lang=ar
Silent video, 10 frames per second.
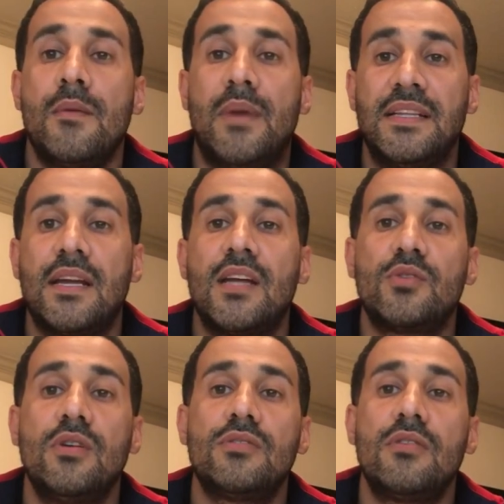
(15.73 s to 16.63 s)
بعدين راح
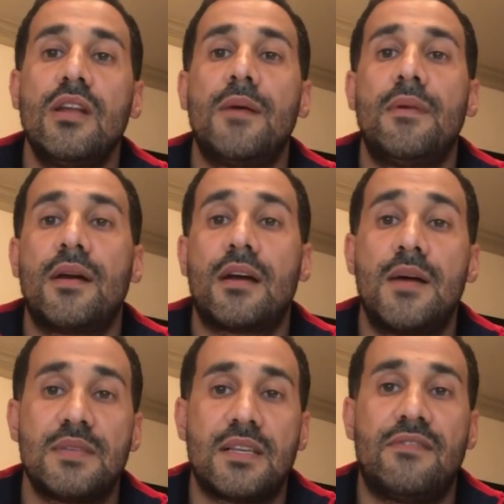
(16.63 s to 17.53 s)
تقول للطلاب
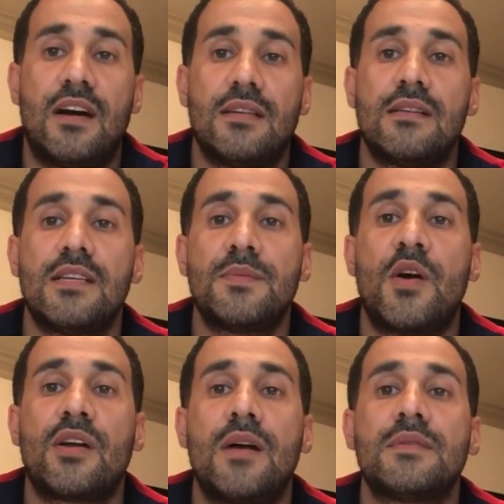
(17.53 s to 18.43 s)
ارقام الصفحات
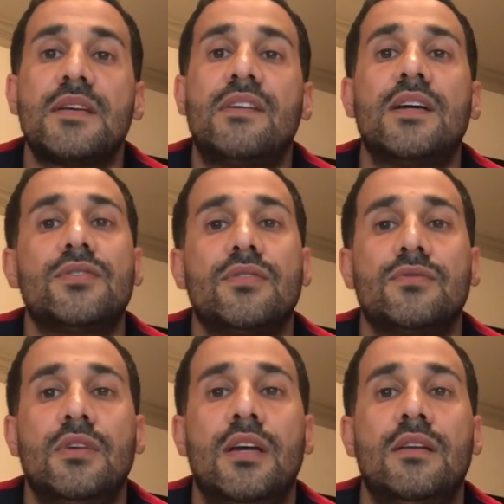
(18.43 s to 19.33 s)
اسمعوا ارقام الصفحات شلون
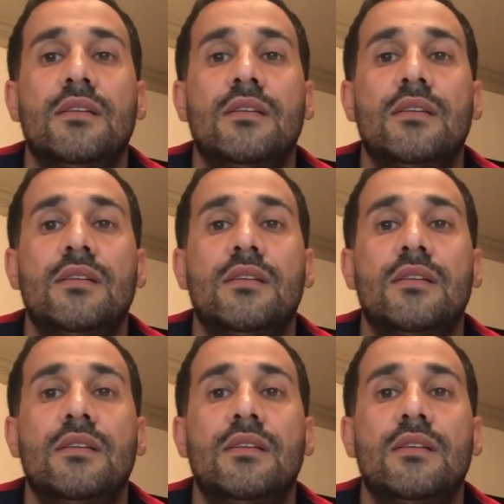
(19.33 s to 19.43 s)
نقولها